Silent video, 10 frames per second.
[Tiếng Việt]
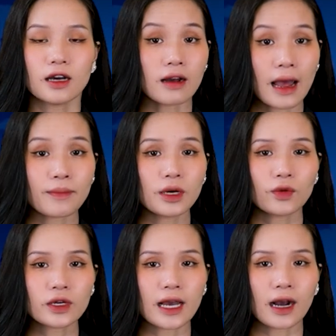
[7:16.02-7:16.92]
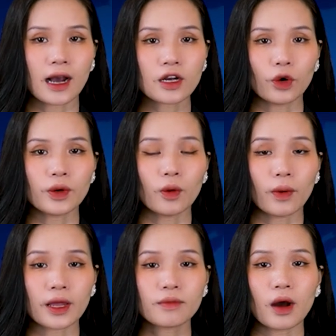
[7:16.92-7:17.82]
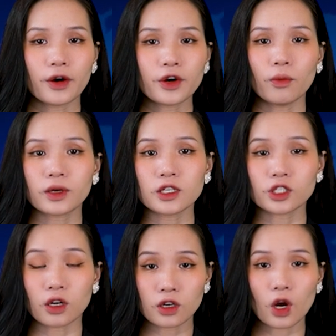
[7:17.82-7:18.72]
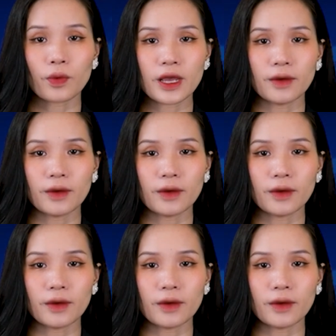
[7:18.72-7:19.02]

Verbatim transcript: gần 20 quốc gia khác cũng đồng ý mở rộng cơ sở công